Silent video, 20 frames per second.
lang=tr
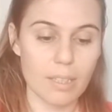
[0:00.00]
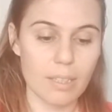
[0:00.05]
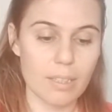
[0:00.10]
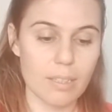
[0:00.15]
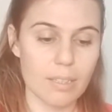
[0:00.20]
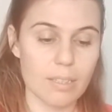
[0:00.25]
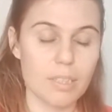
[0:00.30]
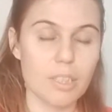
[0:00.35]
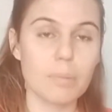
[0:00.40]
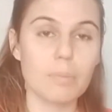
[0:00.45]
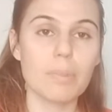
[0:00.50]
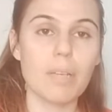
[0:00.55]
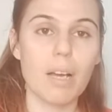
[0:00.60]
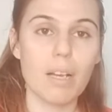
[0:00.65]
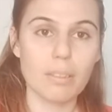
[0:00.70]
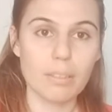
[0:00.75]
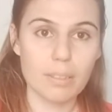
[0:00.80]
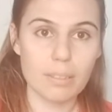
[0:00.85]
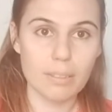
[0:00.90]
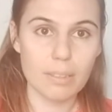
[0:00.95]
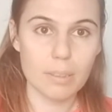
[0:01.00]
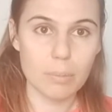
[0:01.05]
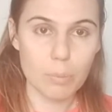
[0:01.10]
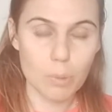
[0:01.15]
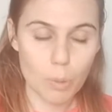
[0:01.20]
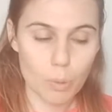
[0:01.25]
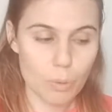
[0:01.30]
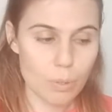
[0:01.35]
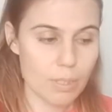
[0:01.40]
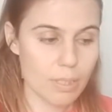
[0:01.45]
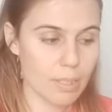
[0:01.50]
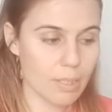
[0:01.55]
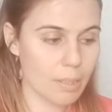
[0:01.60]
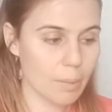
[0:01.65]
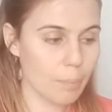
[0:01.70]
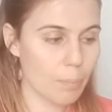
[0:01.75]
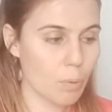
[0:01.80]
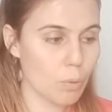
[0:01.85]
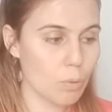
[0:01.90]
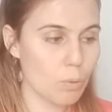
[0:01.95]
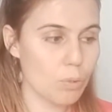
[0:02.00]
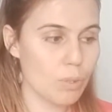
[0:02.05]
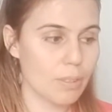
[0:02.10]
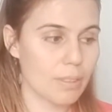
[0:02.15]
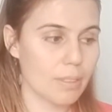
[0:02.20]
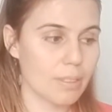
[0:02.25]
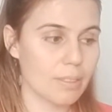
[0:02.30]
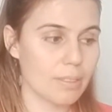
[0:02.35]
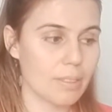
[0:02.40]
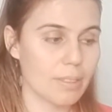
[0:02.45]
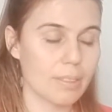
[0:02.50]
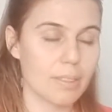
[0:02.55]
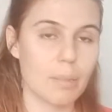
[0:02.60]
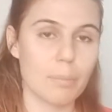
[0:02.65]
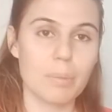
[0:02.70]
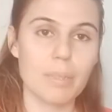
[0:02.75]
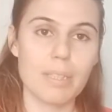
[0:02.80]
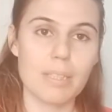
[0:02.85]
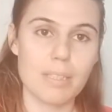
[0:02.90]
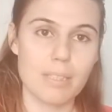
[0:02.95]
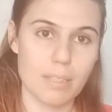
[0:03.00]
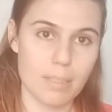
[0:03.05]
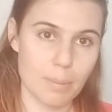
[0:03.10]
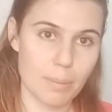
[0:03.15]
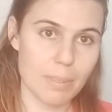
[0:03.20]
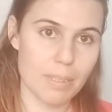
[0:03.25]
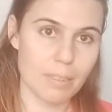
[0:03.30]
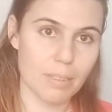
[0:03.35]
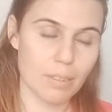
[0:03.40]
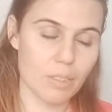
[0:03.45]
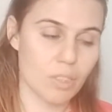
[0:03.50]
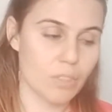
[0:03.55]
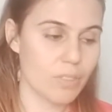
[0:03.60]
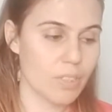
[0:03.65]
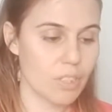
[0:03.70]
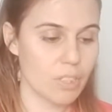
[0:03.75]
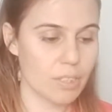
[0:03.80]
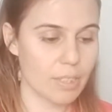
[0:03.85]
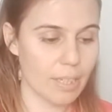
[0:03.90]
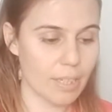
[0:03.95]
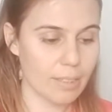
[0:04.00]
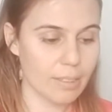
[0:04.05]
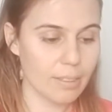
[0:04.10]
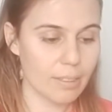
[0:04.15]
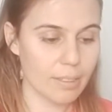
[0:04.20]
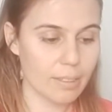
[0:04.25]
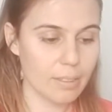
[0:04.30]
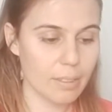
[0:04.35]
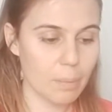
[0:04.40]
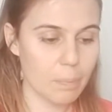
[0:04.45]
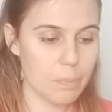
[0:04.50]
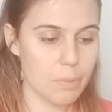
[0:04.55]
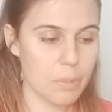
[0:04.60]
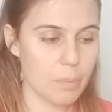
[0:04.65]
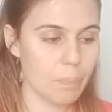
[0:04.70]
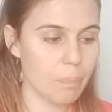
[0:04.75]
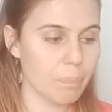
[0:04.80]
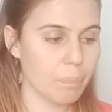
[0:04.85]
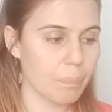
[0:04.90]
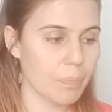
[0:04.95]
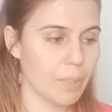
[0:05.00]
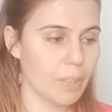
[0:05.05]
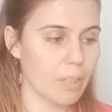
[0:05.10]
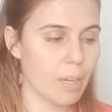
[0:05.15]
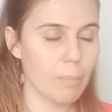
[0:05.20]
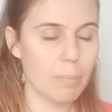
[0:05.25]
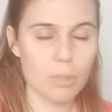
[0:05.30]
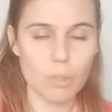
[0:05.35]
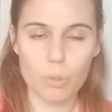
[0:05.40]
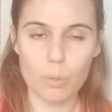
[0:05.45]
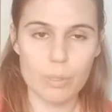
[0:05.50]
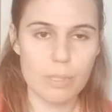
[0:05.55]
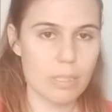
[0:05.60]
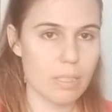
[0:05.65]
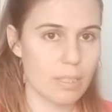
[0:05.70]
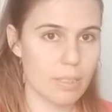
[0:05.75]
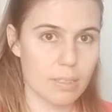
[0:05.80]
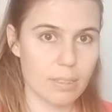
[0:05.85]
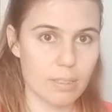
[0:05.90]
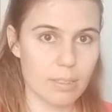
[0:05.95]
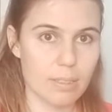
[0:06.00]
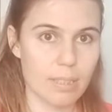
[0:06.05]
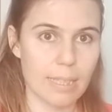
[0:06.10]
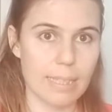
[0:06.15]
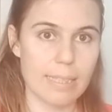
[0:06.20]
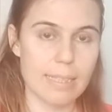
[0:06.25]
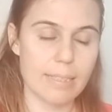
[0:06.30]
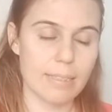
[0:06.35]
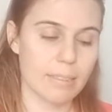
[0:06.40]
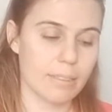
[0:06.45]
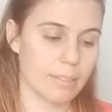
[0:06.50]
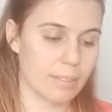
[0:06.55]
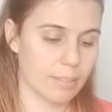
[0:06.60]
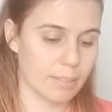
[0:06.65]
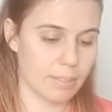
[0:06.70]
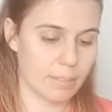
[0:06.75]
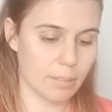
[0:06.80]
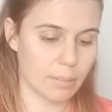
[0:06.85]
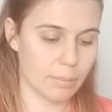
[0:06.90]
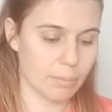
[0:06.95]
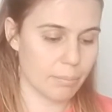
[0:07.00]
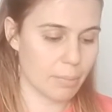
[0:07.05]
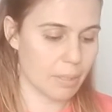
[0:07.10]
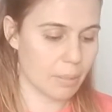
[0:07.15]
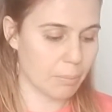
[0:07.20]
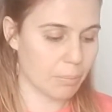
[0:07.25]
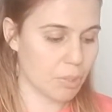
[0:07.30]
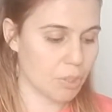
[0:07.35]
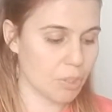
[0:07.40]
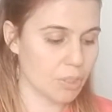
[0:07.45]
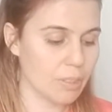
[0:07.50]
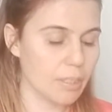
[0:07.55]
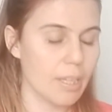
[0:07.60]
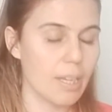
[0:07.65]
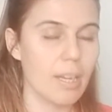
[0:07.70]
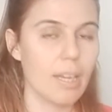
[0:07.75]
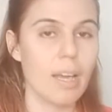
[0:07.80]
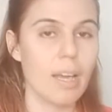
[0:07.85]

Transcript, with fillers: Ee, şimdi aldıklarımı göstereyim. O yüzden arkadaşlar biraz Ramazan alışverişini erken yaptım. Ee, ama çok sıkıntı değil e, benim için.